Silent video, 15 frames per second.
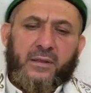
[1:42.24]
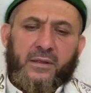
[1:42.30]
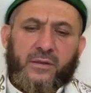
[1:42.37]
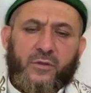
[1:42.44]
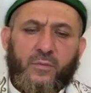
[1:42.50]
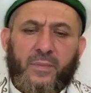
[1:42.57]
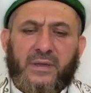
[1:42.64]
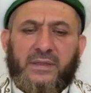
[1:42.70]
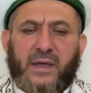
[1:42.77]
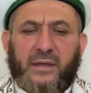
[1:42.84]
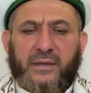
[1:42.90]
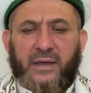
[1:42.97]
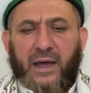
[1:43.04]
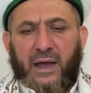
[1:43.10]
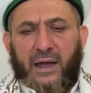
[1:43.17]
ثم
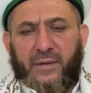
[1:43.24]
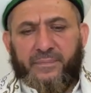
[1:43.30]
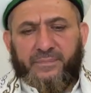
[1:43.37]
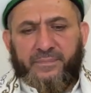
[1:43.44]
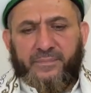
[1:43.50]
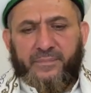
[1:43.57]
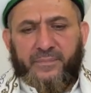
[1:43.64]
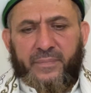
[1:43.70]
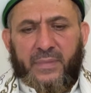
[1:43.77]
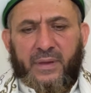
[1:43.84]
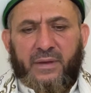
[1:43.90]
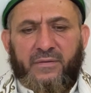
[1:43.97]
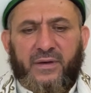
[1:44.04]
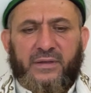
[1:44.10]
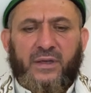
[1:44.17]
تركع
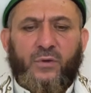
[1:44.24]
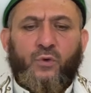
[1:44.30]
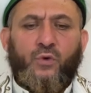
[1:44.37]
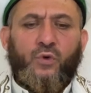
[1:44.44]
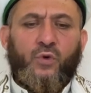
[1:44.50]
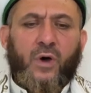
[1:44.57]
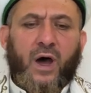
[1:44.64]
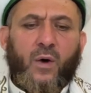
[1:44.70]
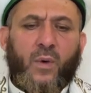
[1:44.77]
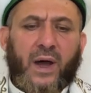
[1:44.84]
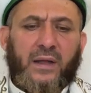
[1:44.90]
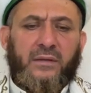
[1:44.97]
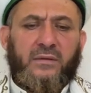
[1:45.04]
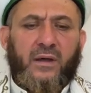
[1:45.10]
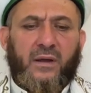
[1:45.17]
فتقولها
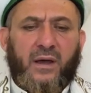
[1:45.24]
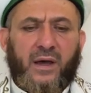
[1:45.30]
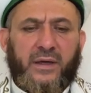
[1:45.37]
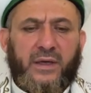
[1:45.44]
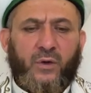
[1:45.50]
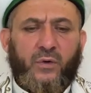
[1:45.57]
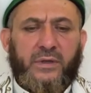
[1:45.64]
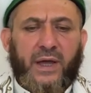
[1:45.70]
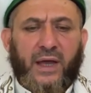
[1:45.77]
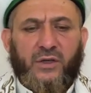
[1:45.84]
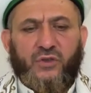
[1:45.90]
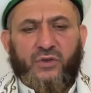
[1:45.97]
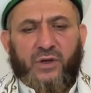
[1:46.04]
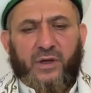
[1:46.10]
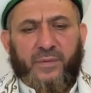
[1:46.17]
وأنت راكع
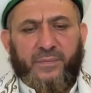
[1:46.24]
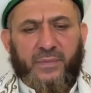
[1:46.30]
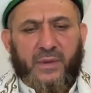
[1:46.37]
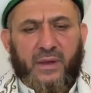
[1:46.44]
عشرة